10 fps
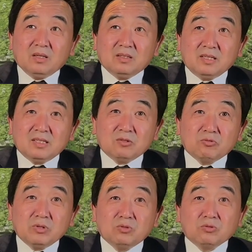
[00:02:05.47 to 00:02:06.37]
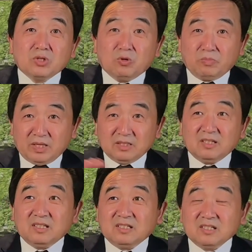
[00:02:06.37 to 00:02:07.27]
那些最终有名的
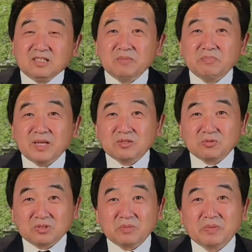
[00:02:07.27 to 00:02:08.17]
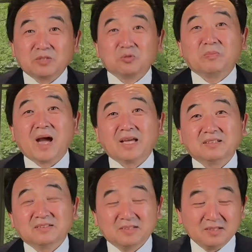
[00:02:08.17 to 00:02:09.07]
人，身边总是被出卖
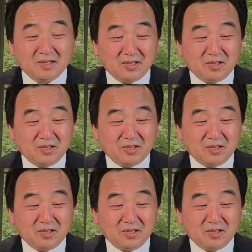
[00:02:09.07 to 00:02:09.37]
的。